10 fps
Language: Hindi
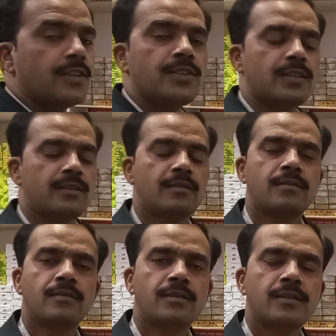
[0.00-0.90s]
लीजिए
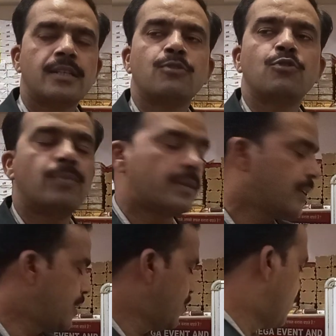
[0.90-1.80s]
या धूप बत्ती
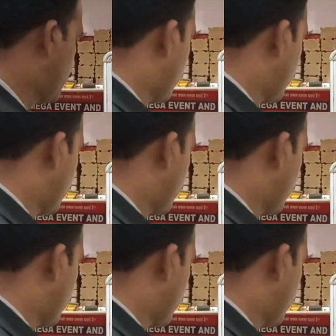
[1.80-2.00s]
ले लो